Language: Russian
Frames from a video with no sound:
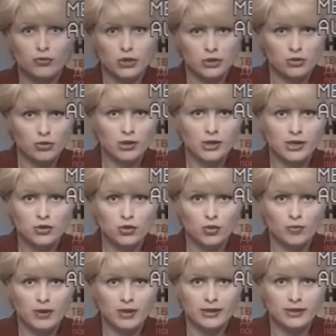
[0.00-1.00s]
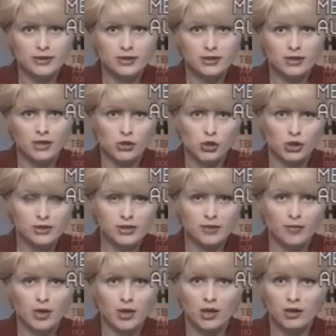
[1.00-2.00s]
в шестой городской больнице
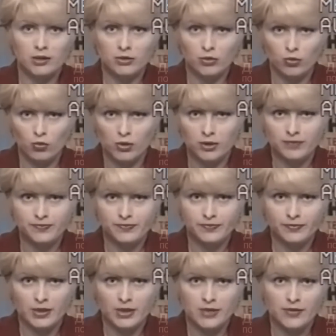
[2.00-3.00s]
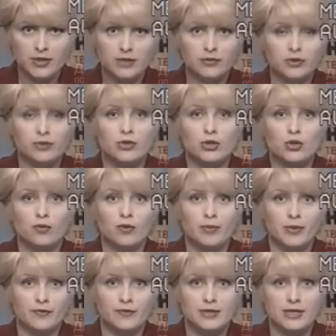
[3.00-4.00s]
скончался Михаил Круг. Известного тверского
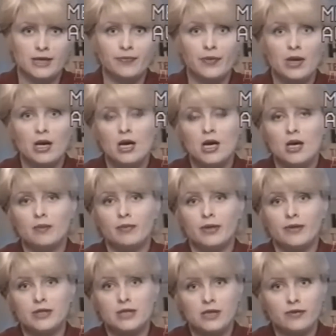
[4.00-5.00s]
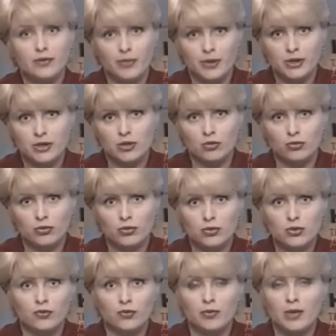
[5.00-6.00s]
певца привезли в
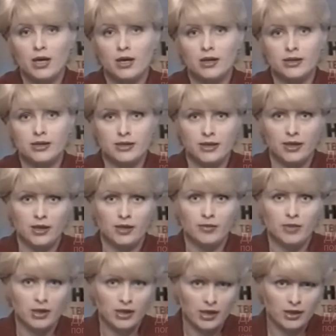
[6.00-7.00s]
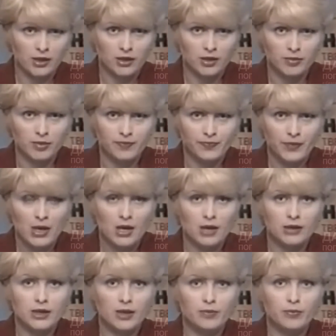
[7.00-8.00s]
операционную с двумя огнестрельными ранениями.
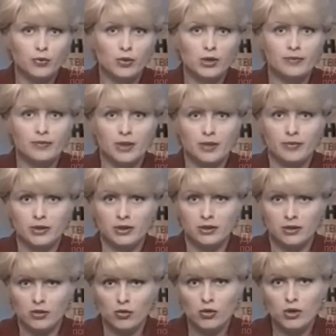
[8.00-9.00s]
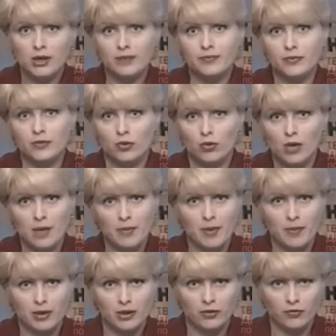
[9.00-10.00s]
Одна пуля пробила легкое, другая
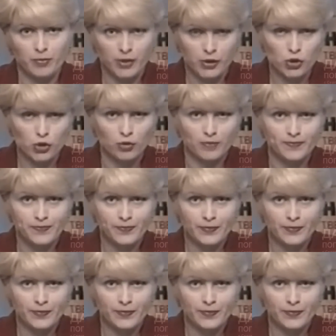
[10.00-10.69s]
попала в плечо.